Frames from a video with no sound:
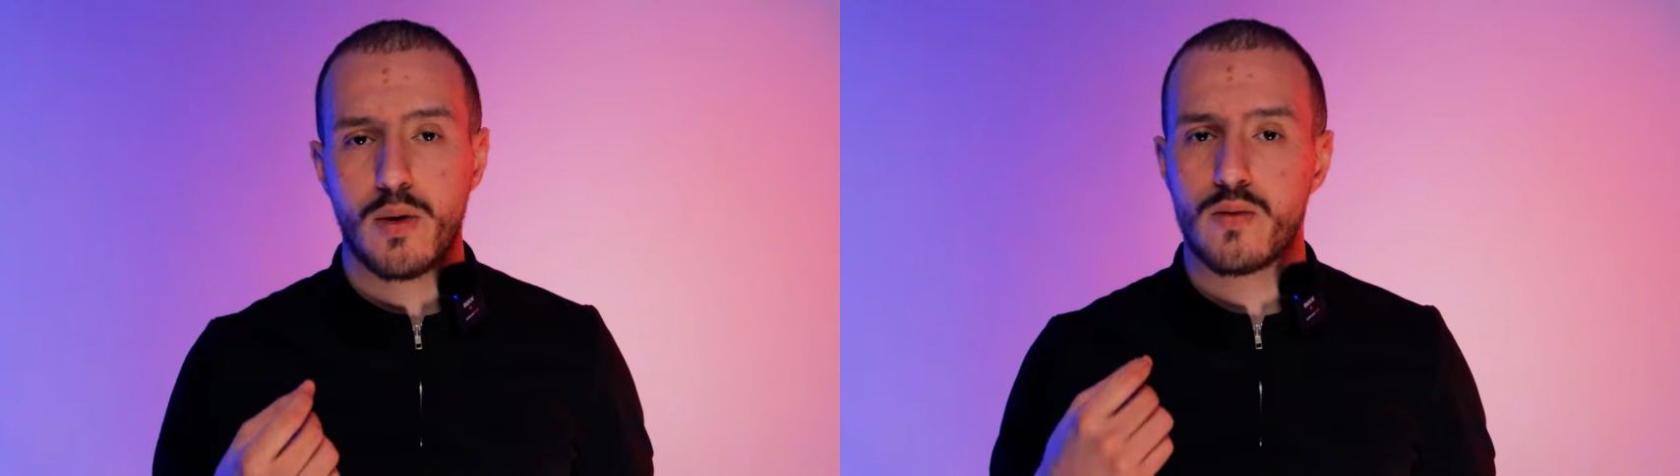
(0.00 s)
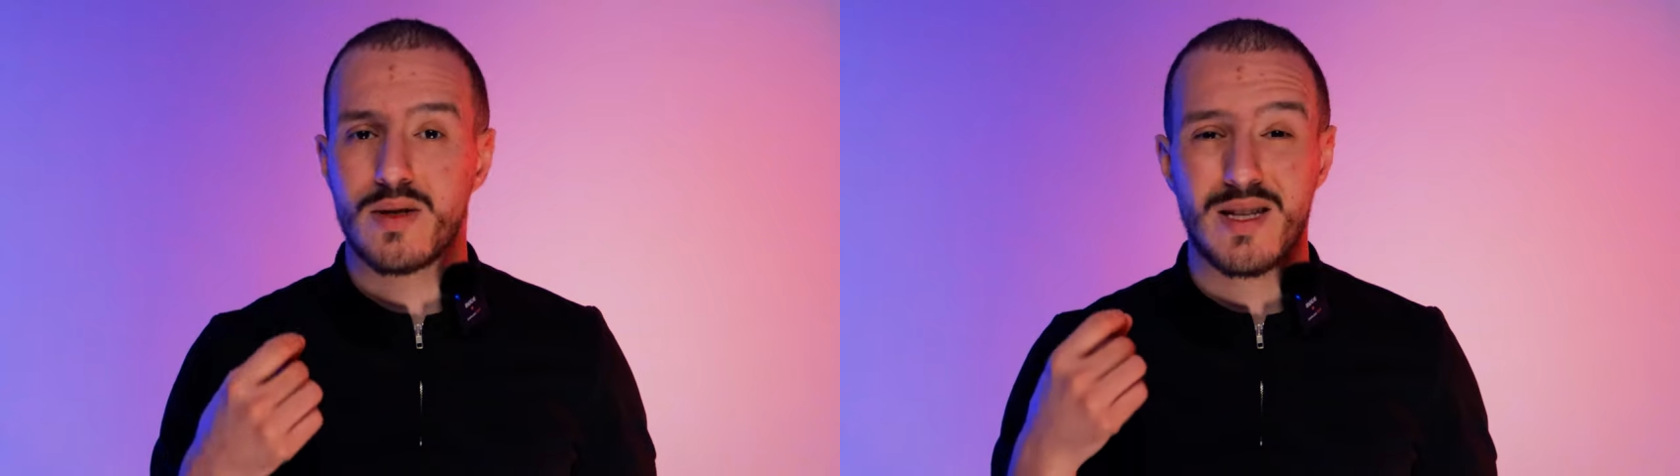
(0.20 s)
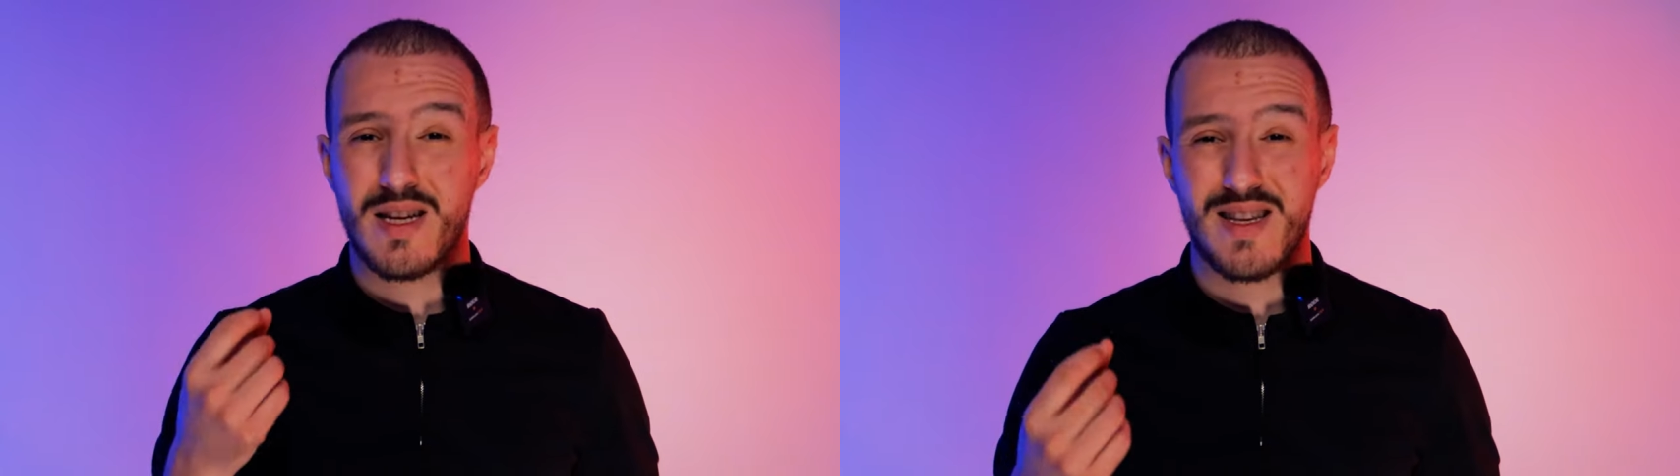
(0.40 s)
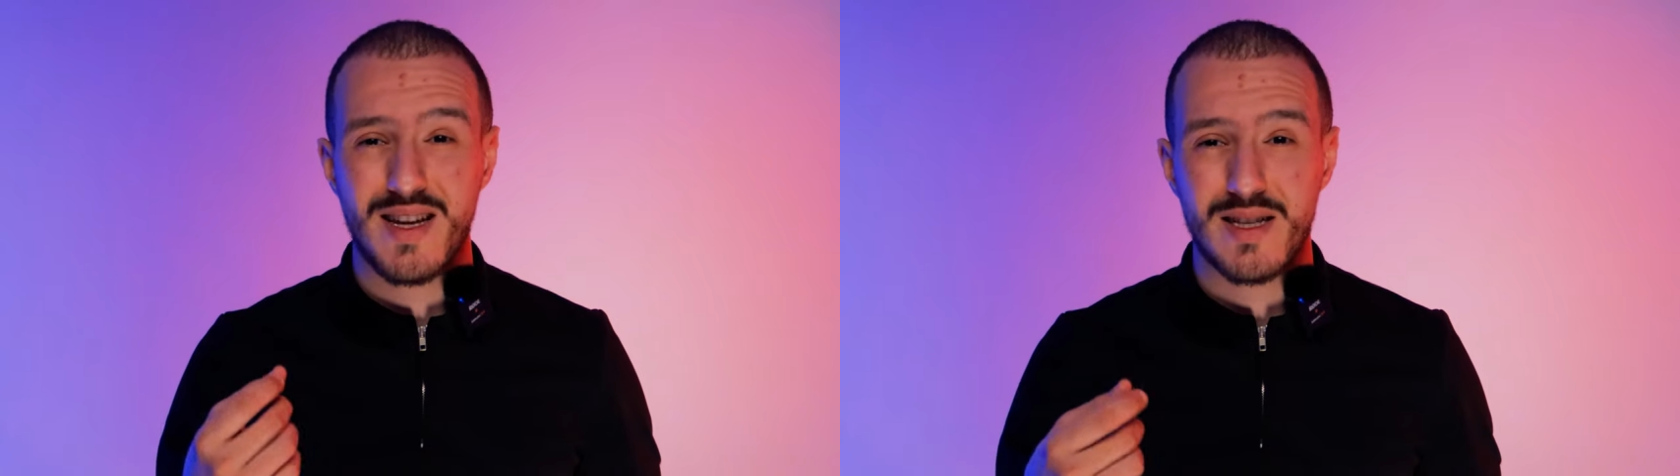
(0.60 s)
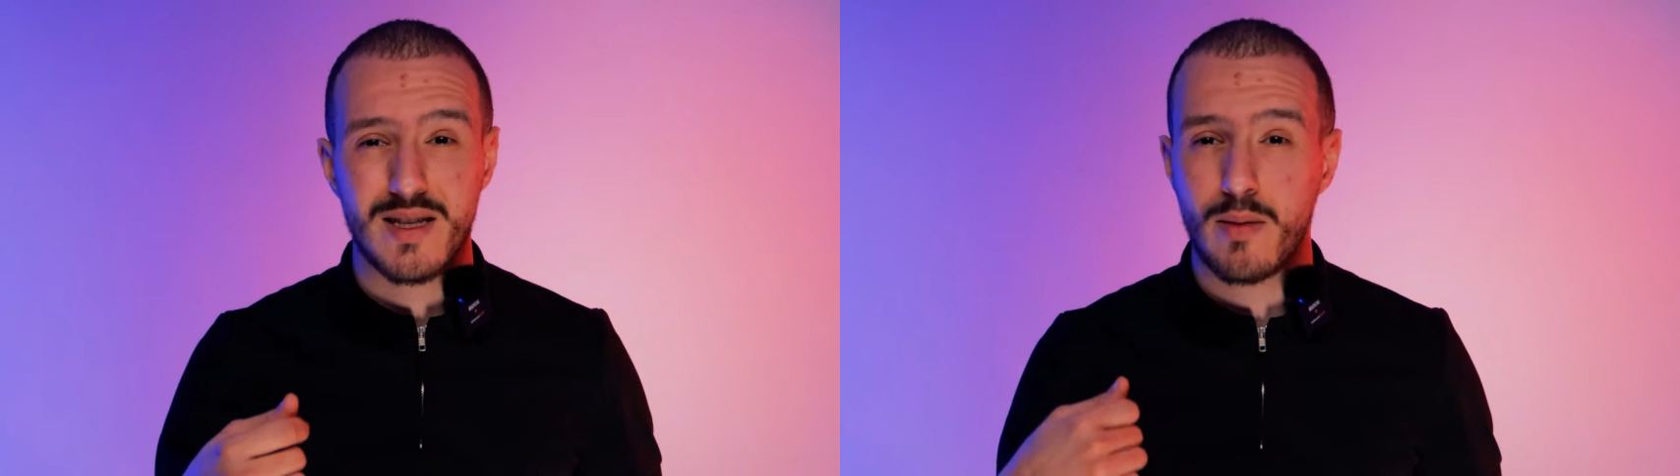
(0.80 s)
اكسبيريونس اللي
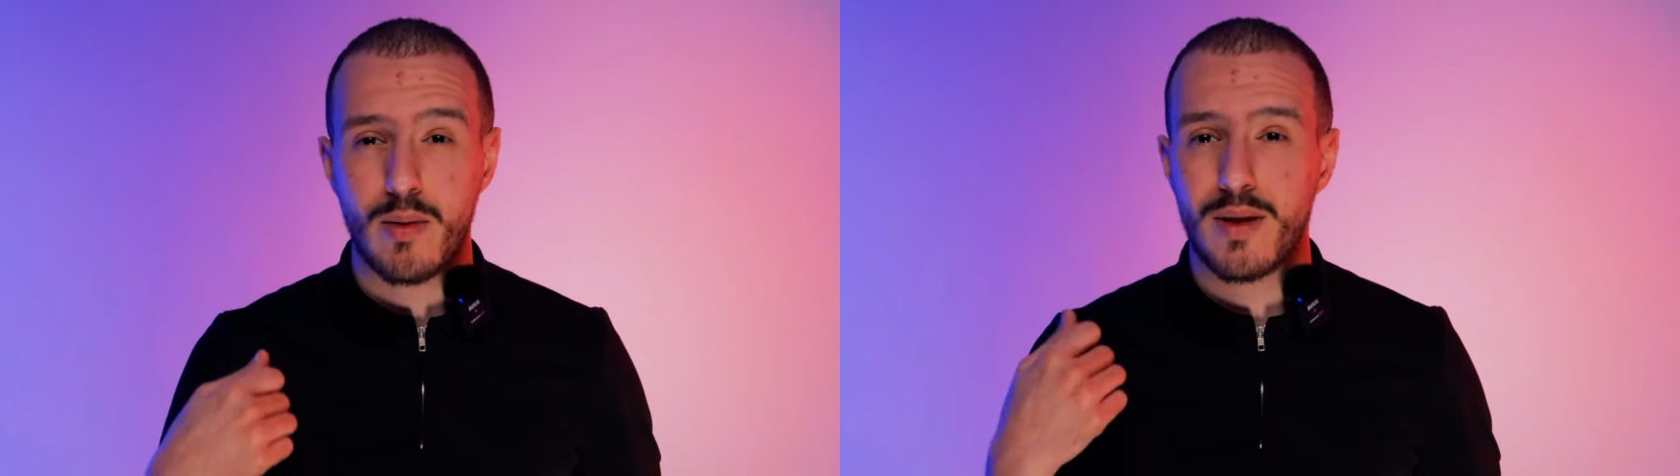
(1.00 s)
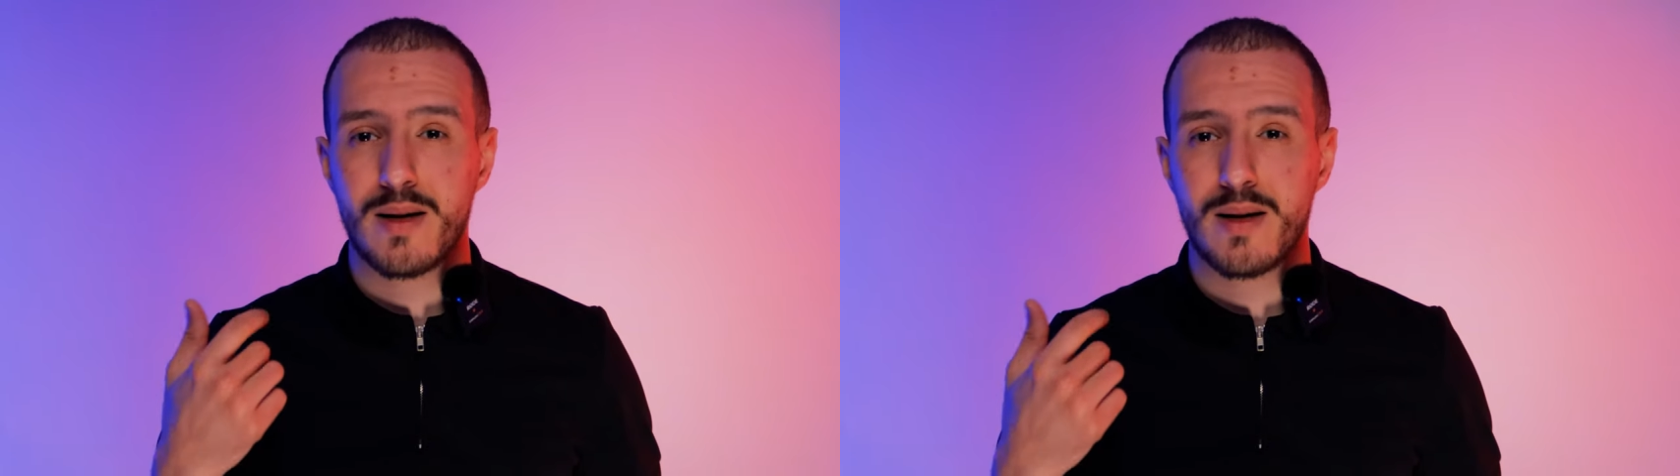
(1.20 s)
الناس كاباب